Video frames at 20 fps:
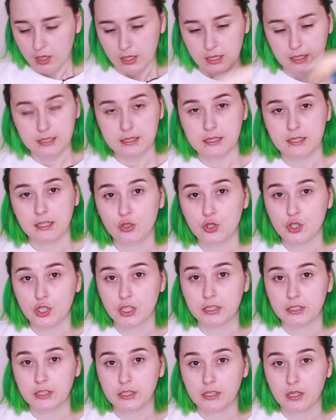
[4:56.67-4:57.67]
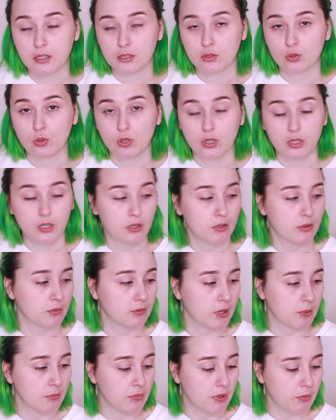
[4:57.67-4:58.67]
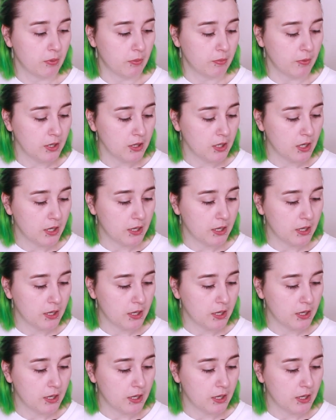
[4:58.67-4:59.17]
Э, следующая книга, которая ко мне попала,